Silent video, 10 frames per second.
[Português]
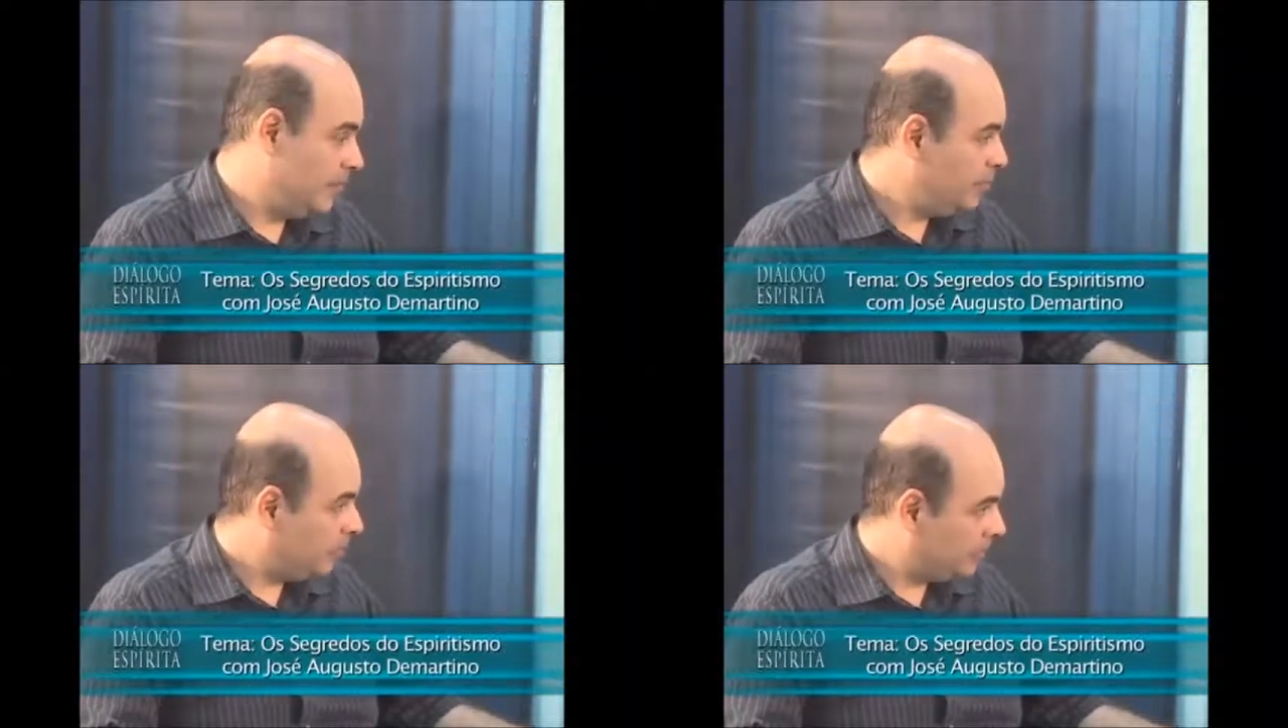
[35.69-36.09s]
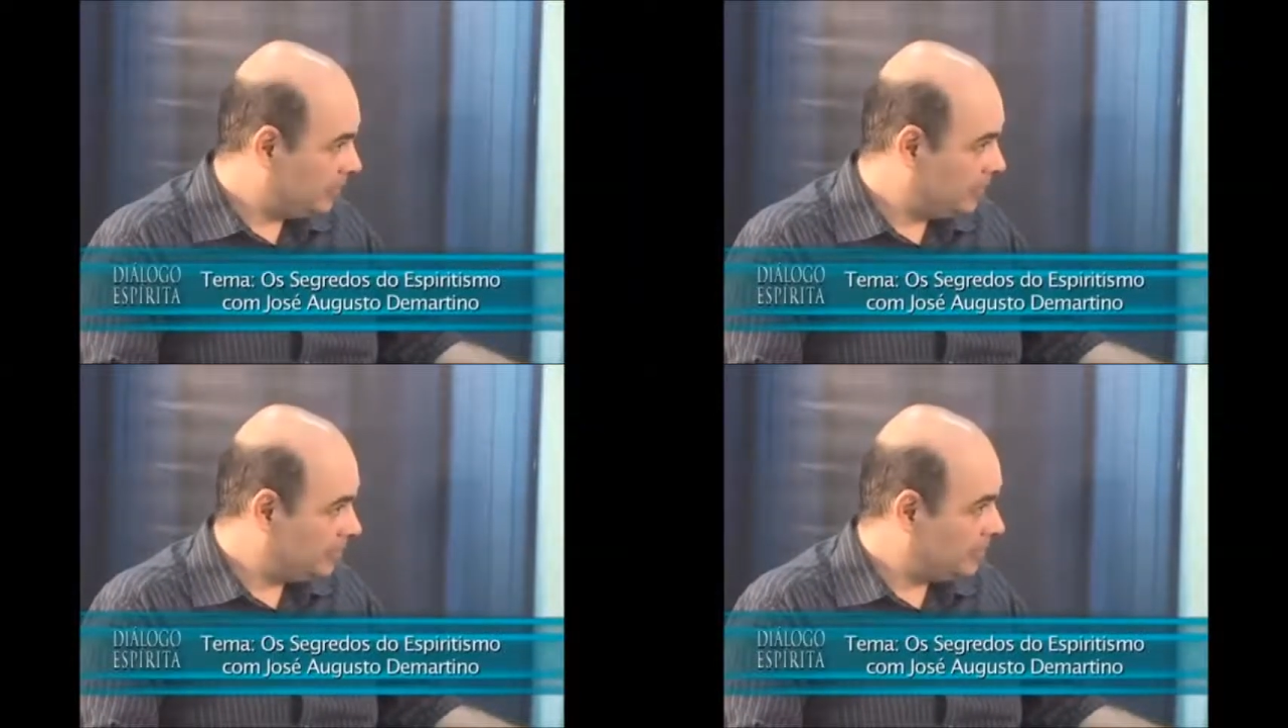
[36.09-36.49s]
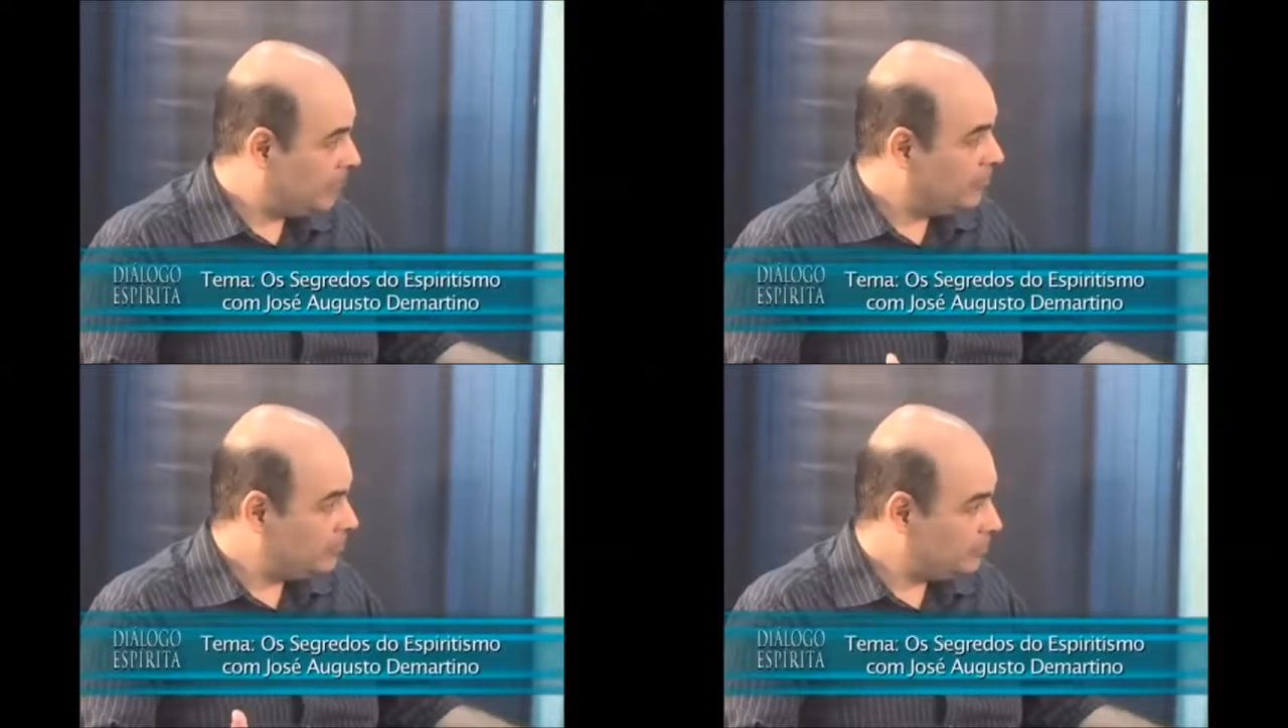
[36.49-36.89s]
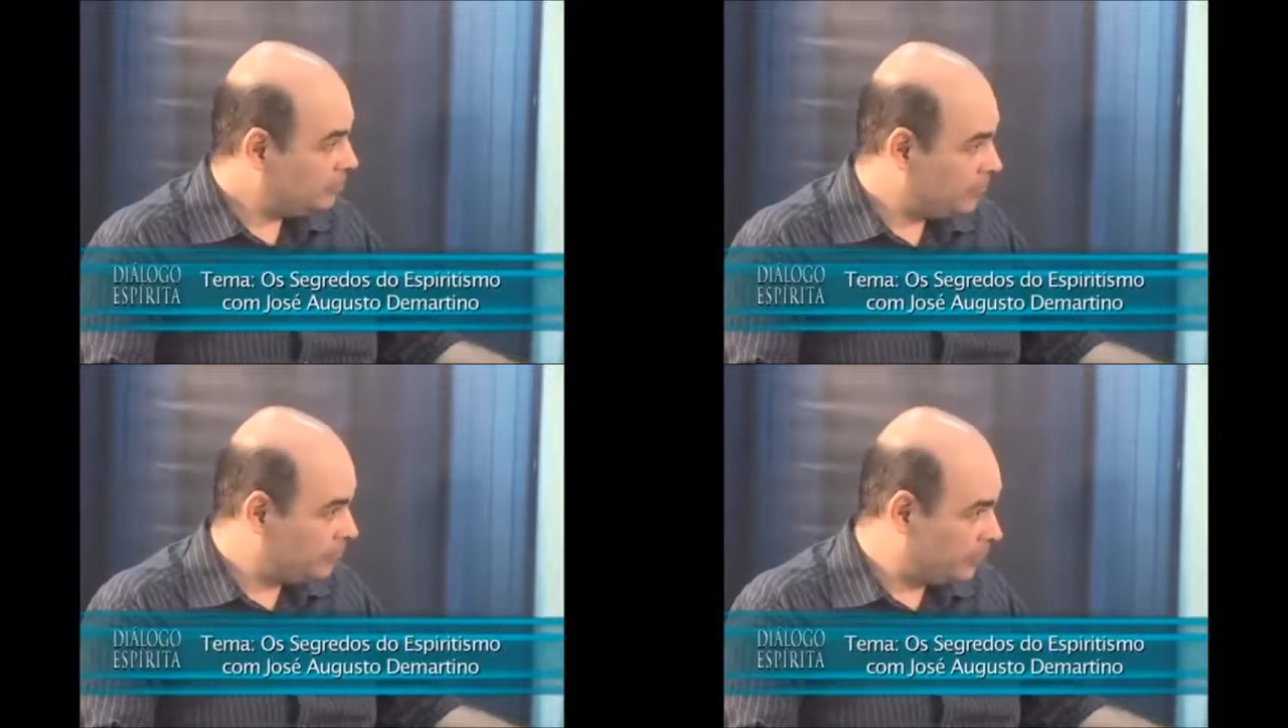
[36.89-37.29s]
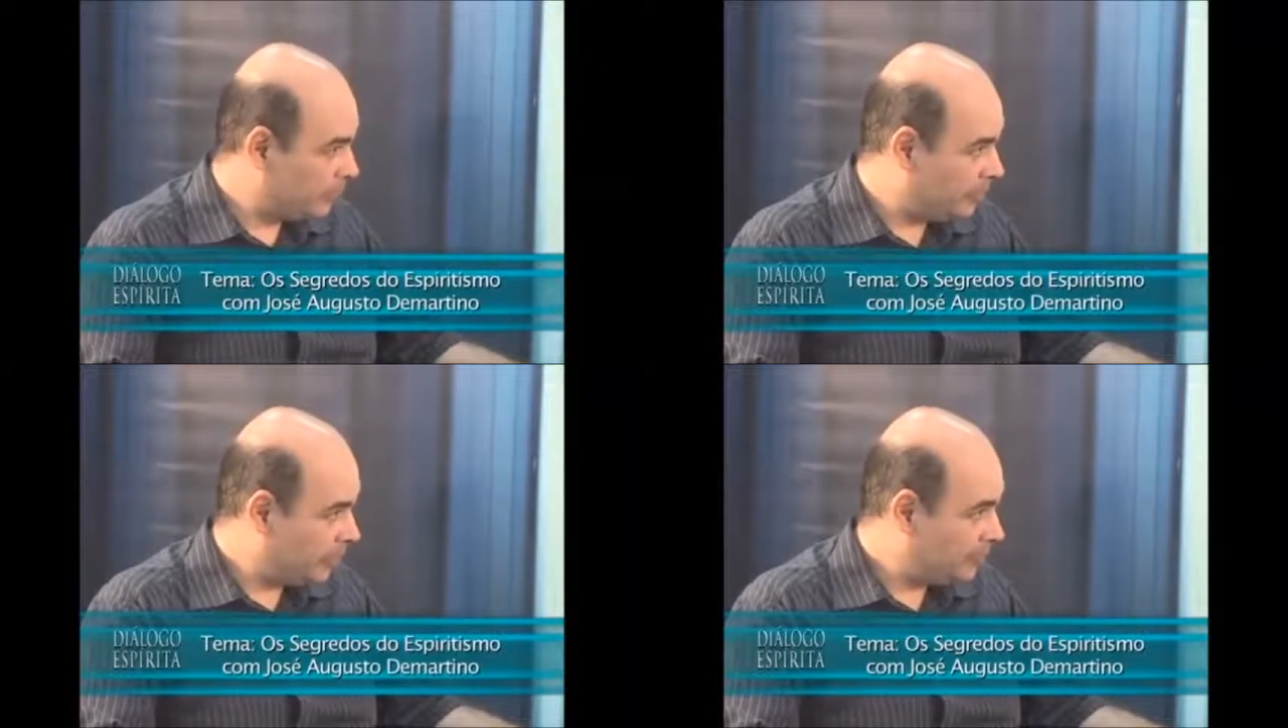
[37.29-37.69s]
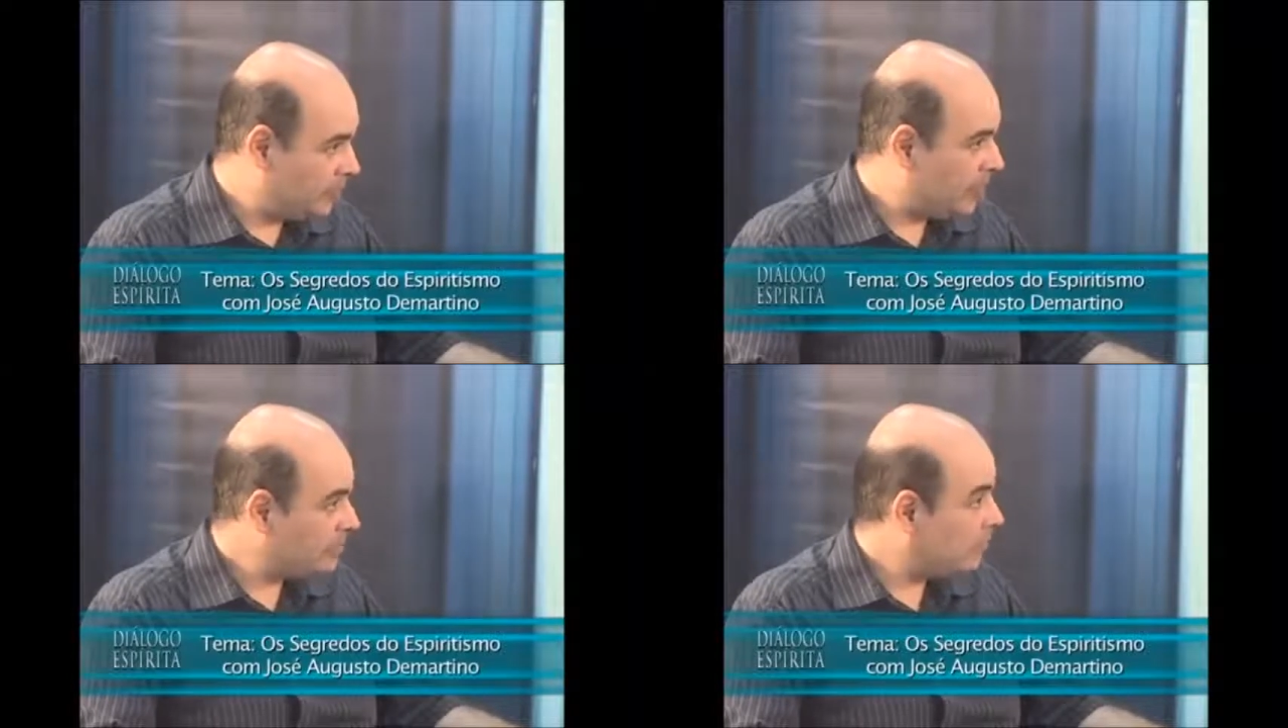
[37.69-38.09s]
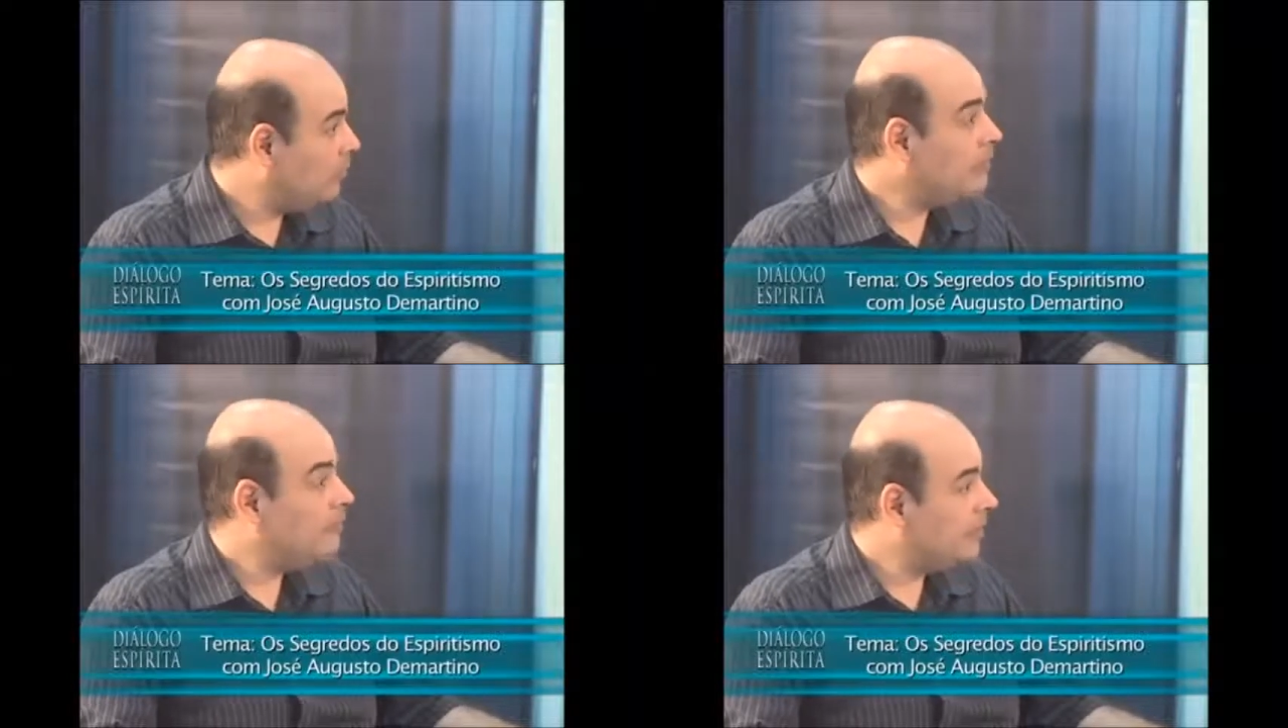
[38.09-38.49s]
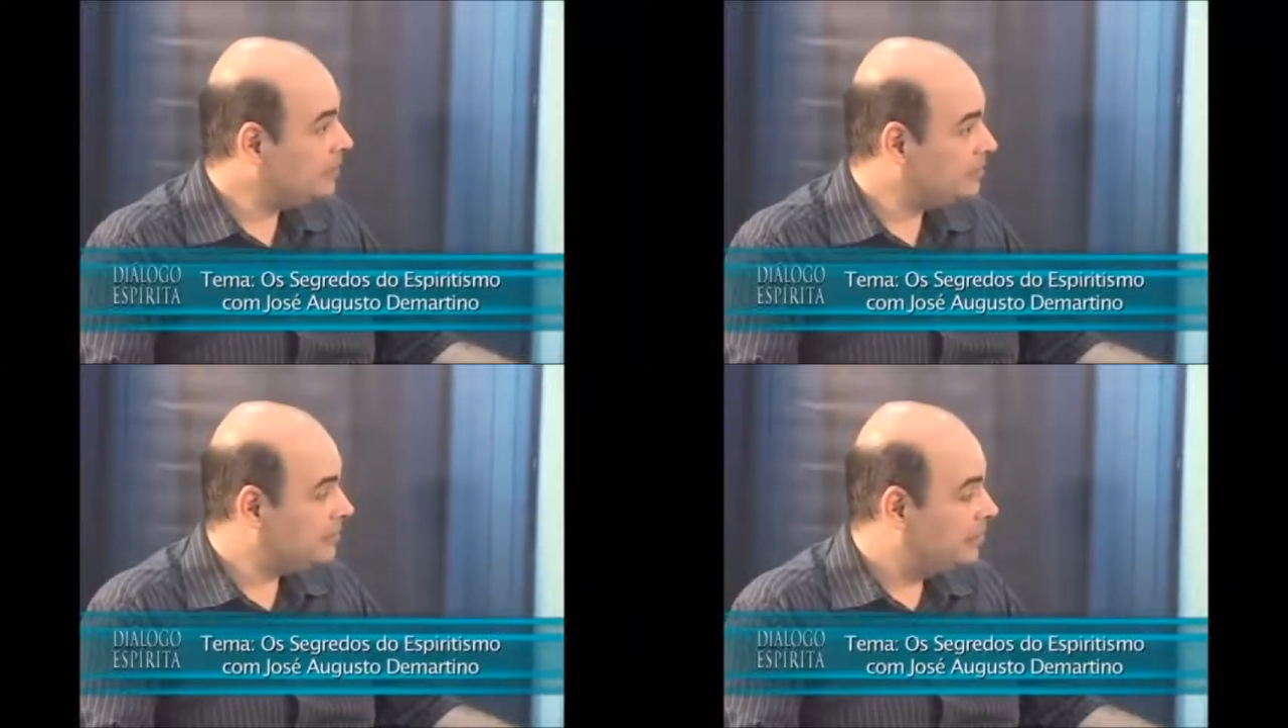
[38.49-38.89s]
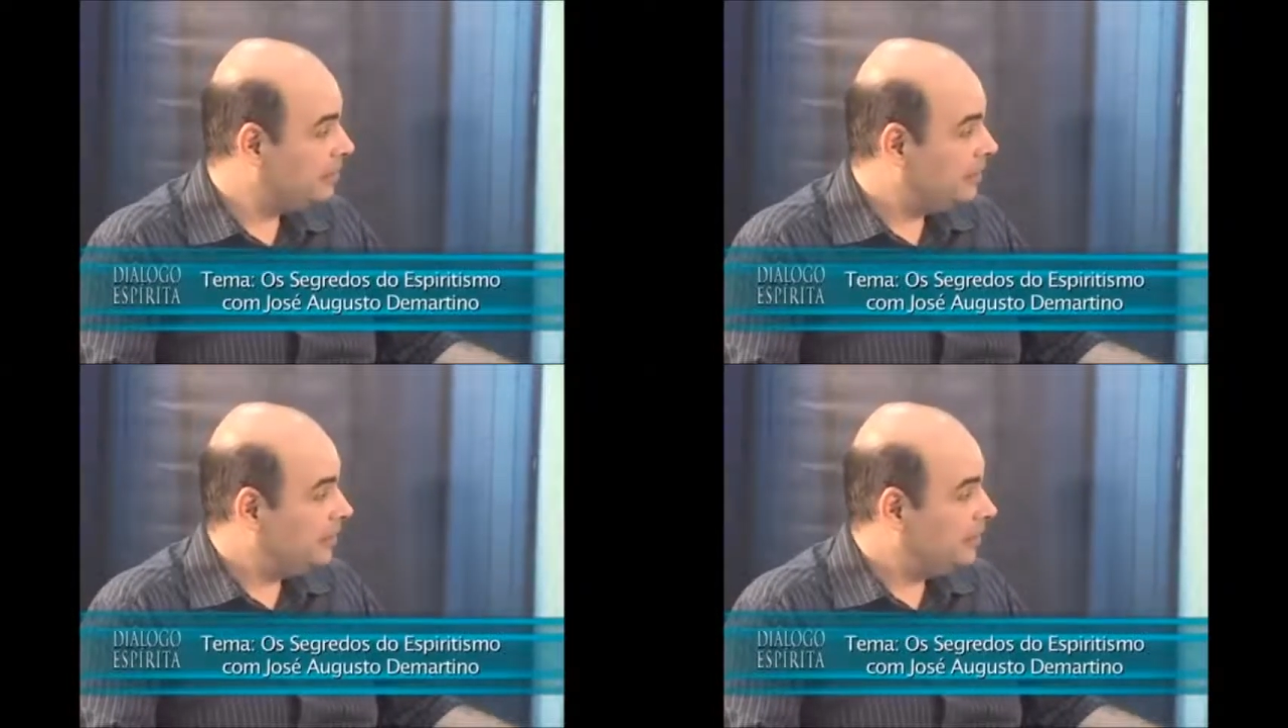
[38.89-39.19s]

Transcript: O importante é que quando surgir um problema, o casal converse